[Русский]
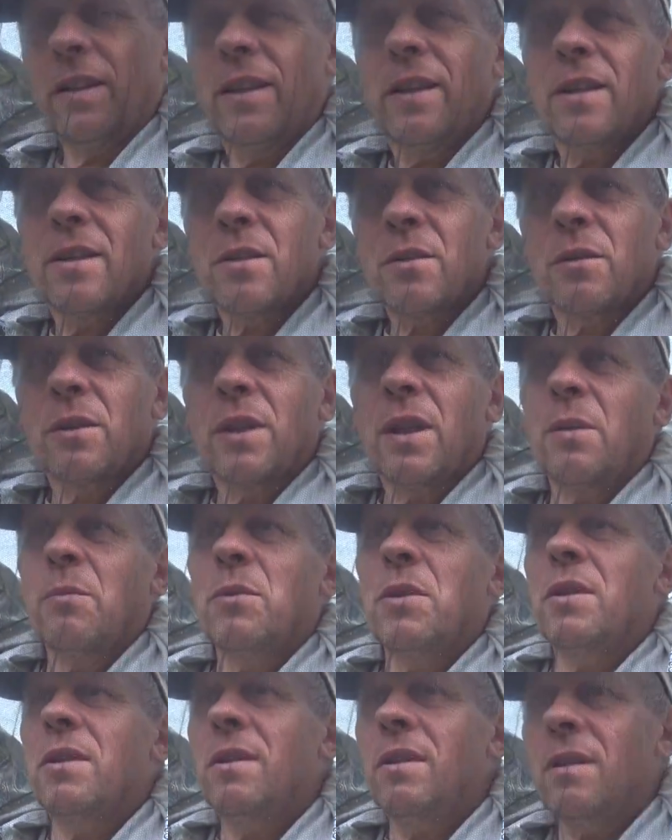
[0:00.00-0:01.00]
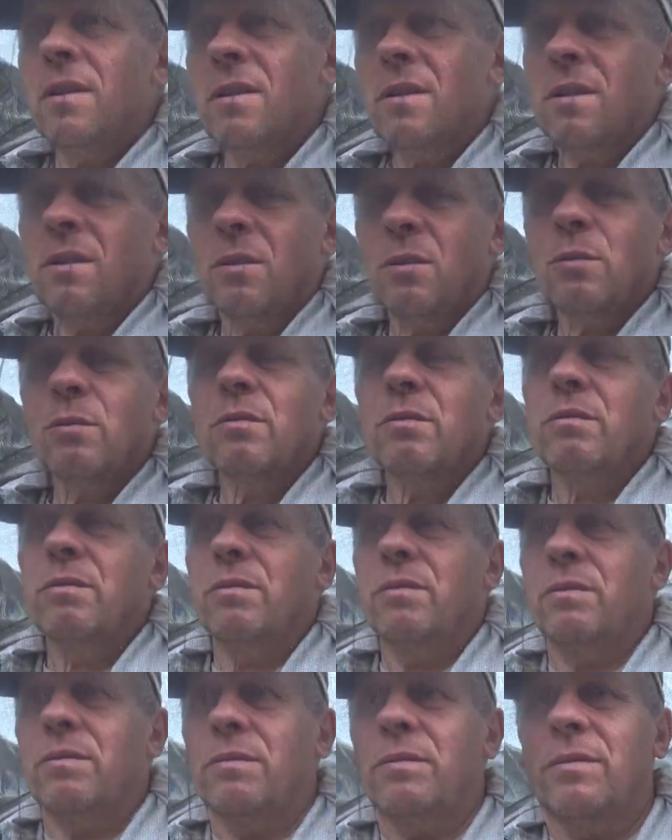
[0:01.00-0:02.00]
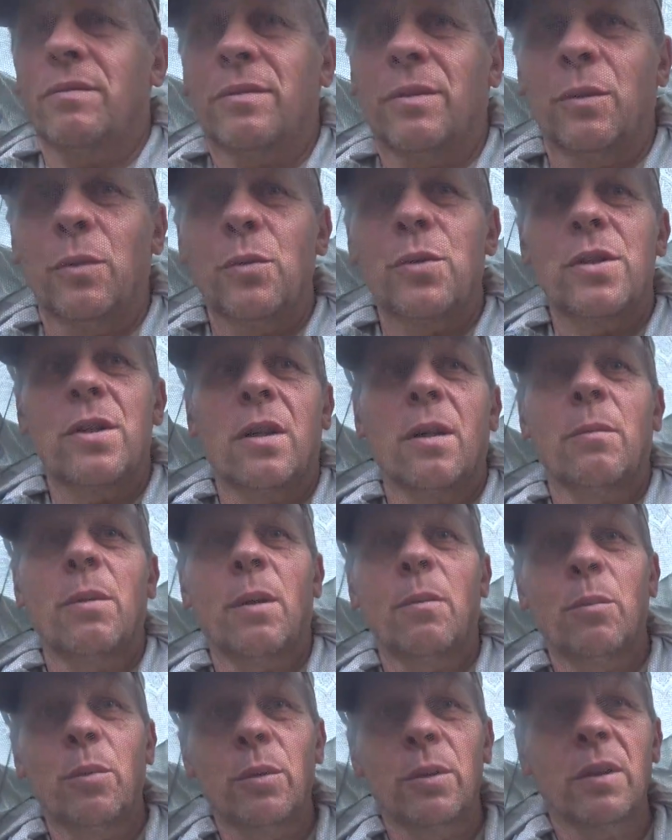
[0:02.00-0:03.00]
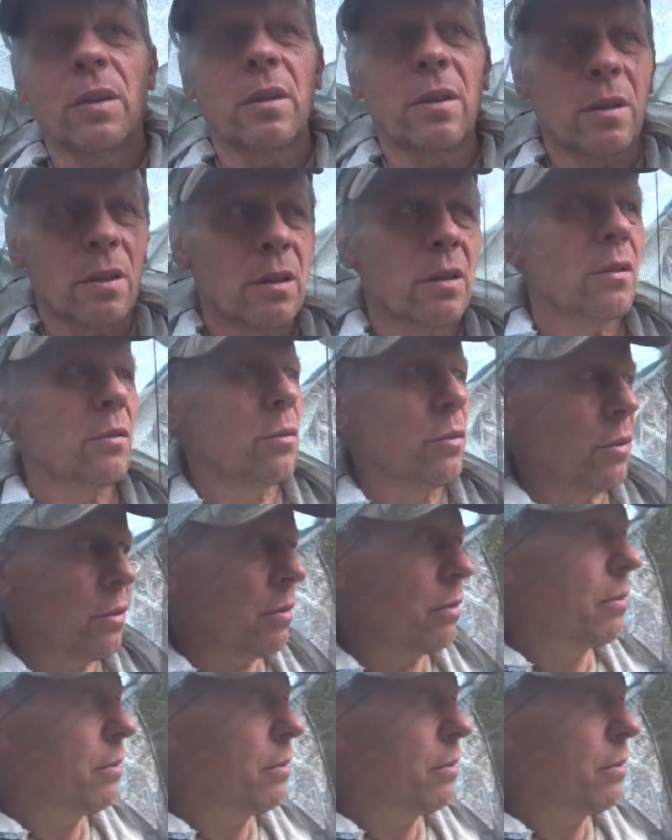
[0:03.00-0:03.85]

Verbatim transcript: есть он там, не есть, ну, лучше обработать этого,